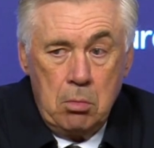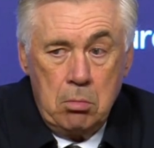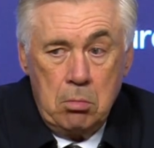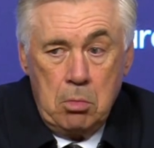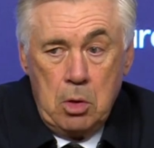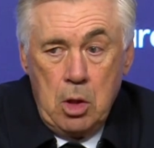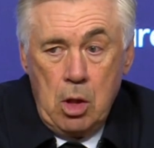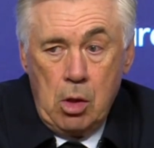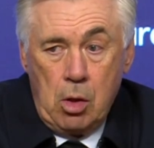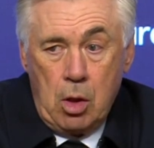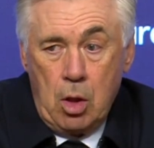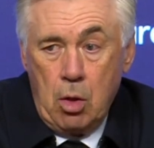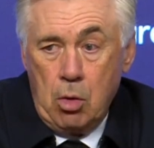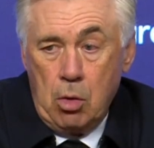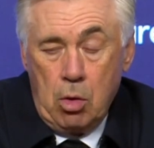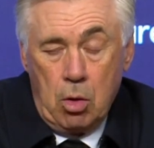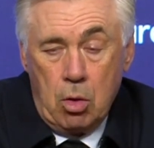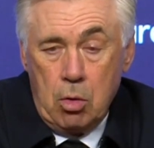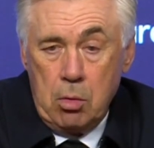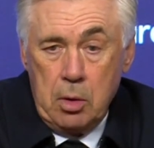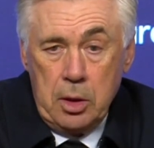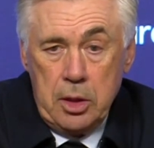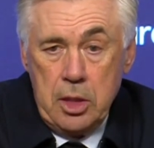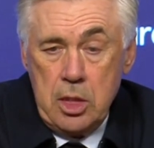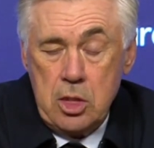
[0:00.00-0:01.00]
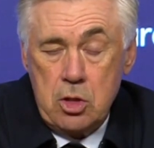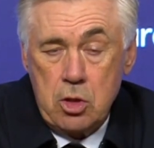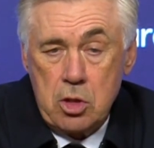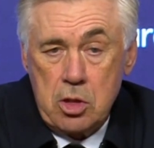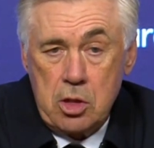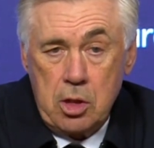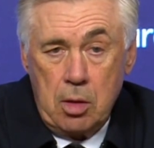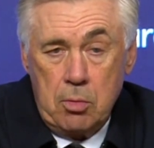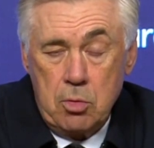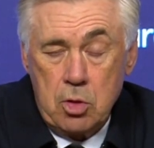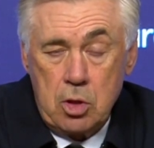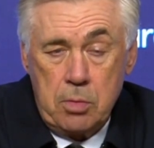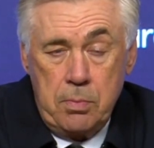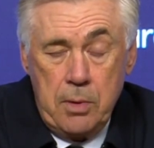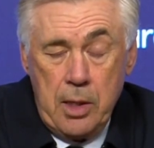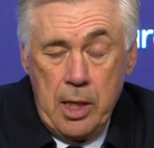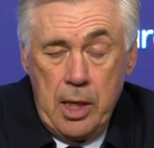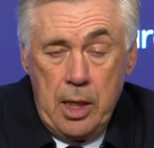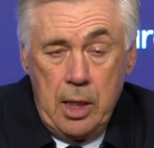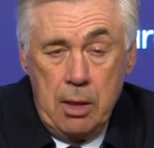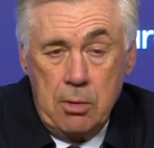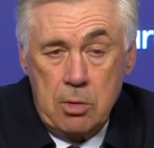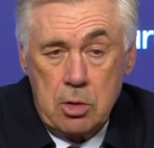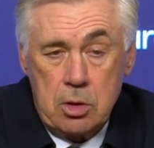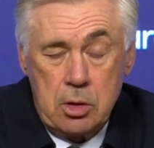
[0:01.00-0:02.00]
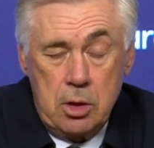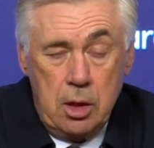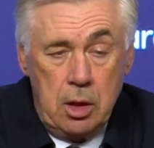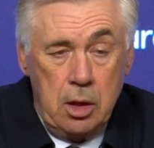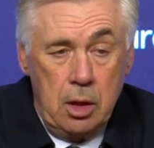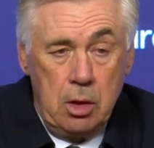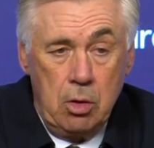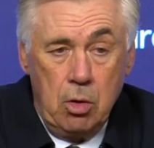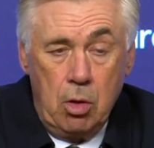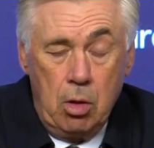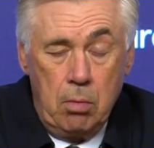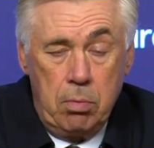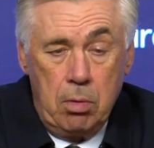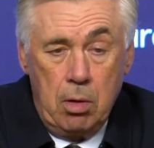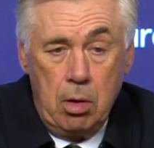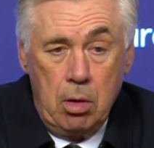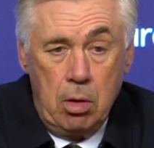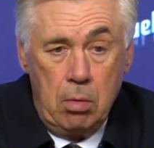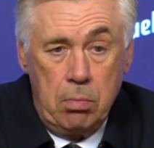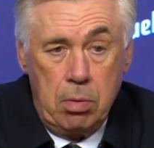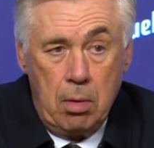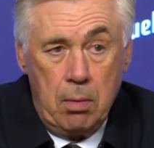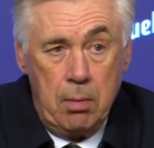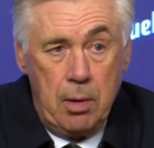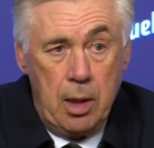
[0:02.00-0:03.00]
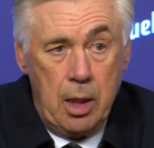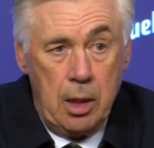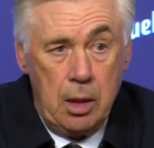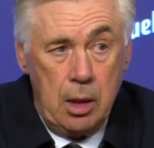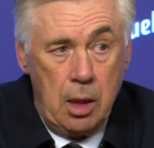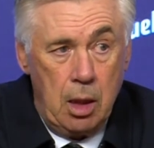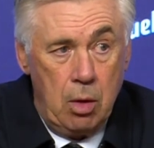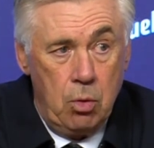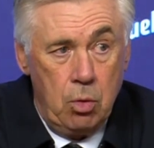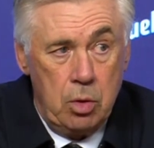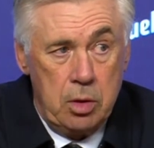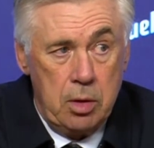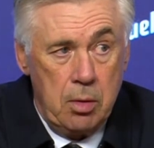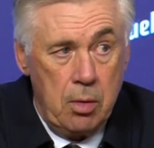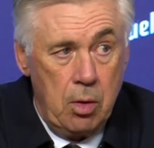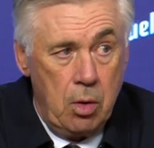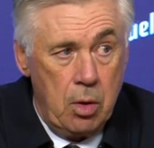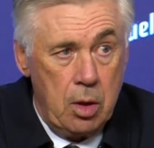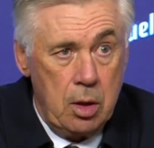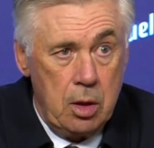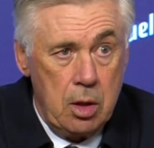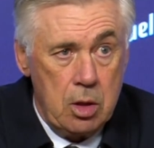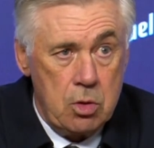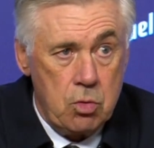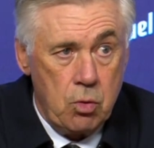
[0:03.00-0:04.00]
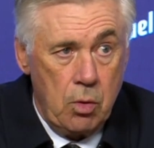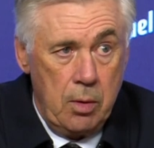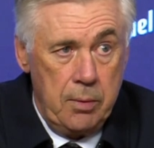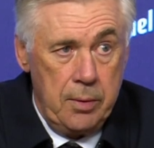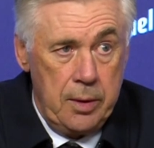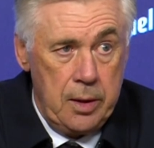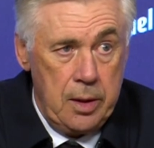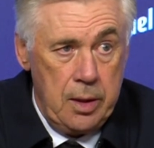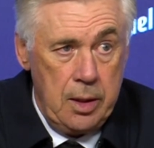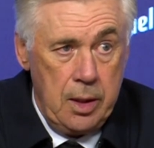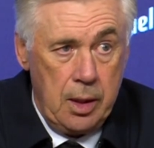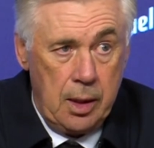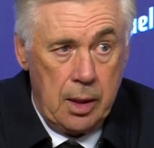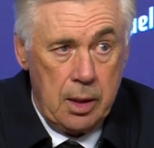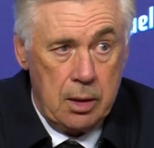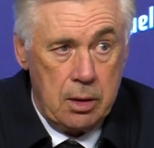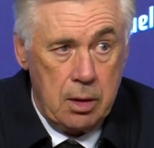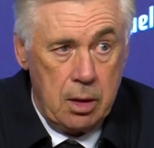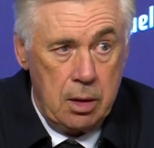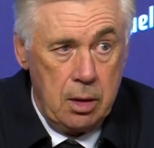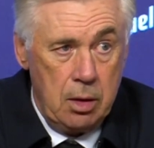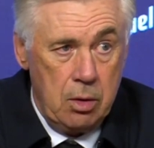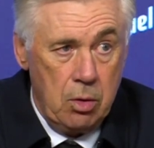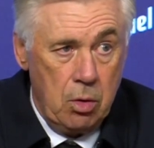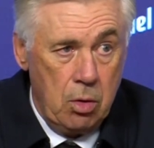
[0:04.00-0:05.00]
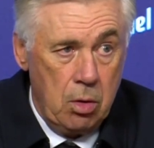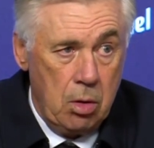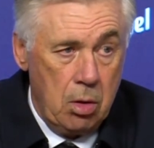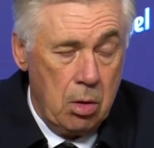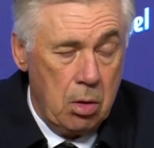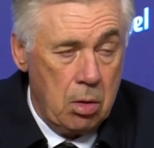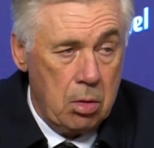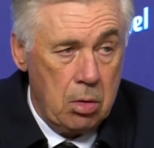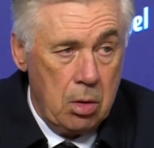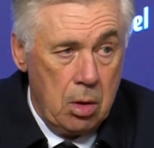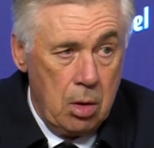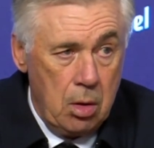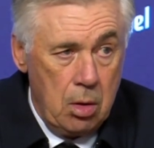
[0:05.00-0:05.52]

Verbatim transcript: Yo creo, como he dicho, estamos bien, hemos tenido el, problema de la última hora de Chuamini, ha tenido